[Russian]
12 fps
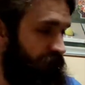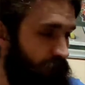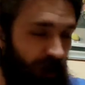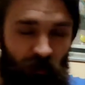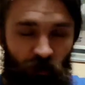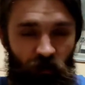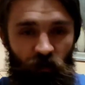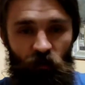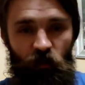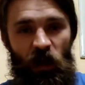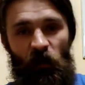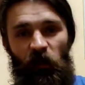Тут отсутствует
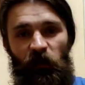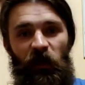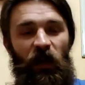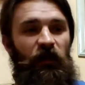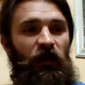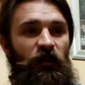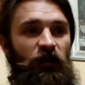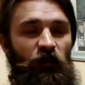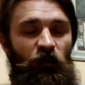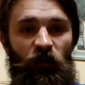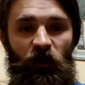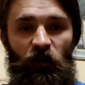нужда подбегать к
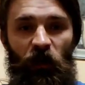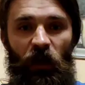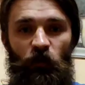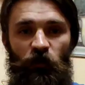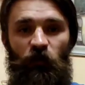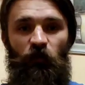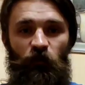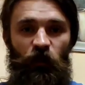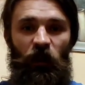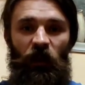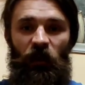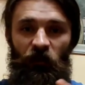каждому этому радужному
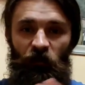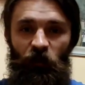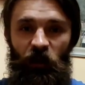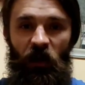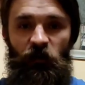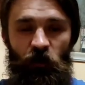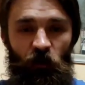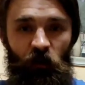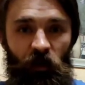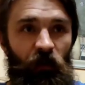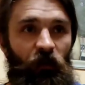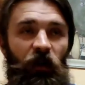шоколадному дырявщику
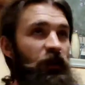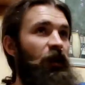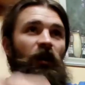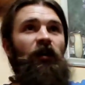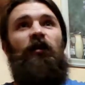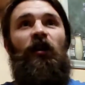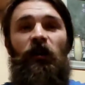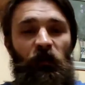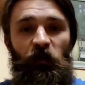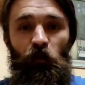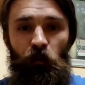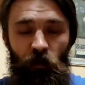и говорить, как я тебя
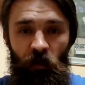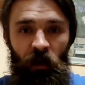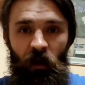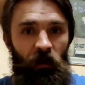сам люблю.